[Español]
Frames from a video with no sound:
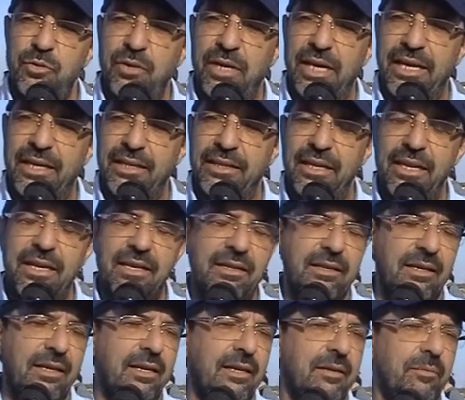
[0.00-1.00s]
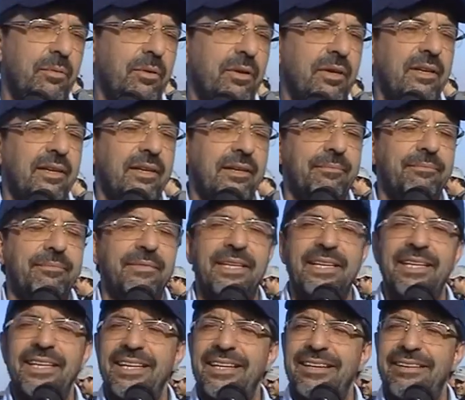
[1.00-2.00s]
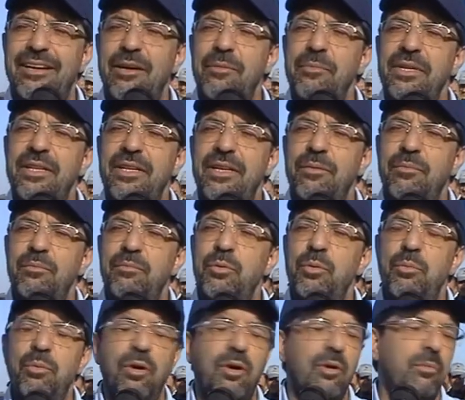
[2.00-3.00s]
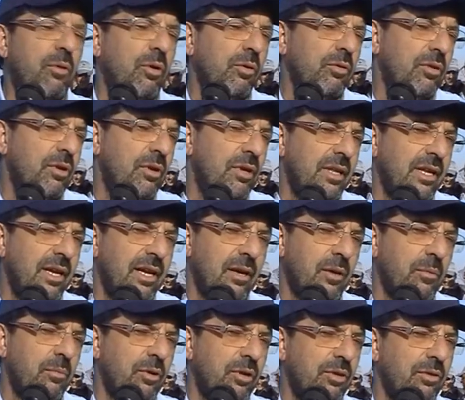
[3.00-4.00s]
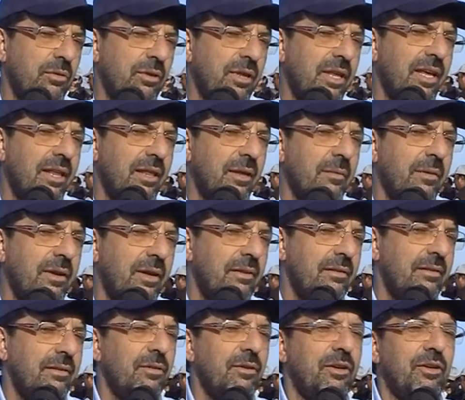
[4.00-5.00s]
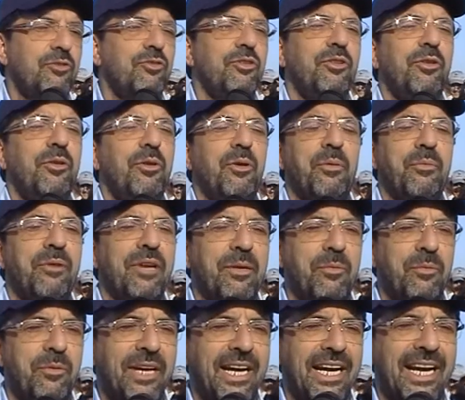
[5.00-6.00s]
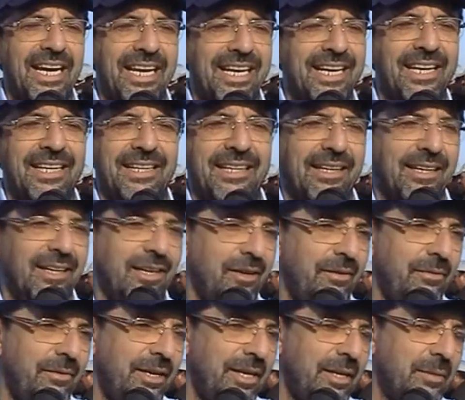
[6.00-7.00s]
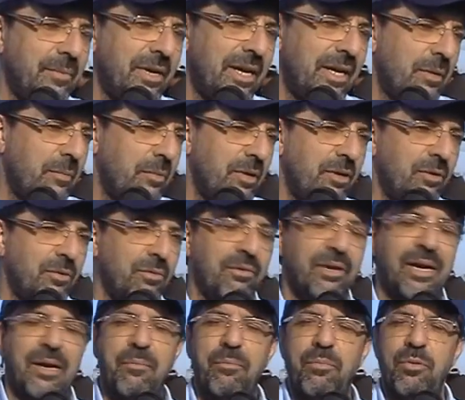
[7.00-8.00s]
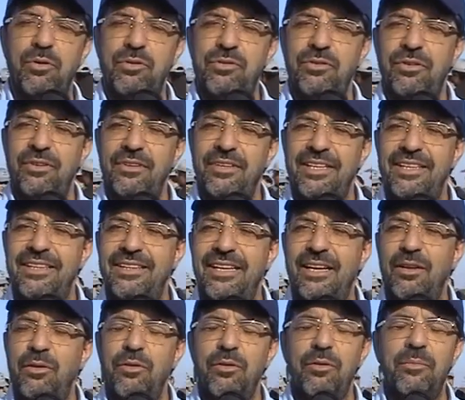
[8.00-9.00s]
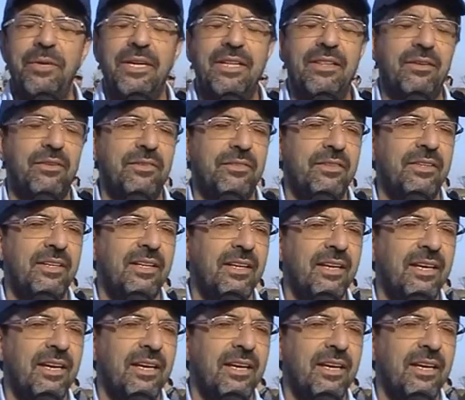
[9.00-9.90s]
son sus características, porque realmente muy pocos productores tienen la oportunidad de ver lo que nosotros denominamos una calicata, que no es ni más ni menos que un gran pozo hasta los dos metros,